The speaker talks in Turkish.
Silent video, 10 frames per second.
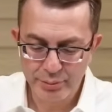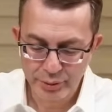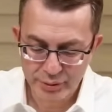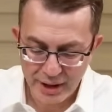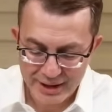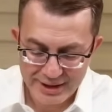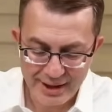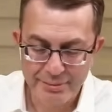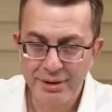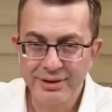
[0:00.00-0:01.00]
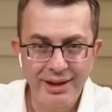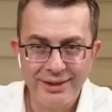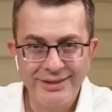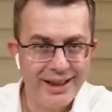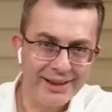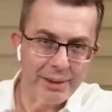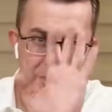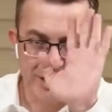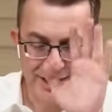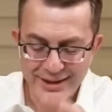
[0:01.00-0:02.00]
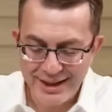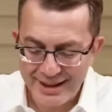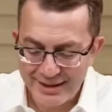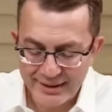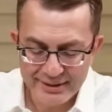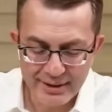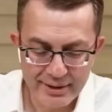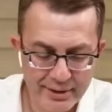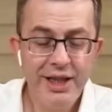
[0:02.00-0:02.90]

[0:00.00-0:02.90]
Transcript: Buradan gider mesela stand-upçılar ya da her neyse.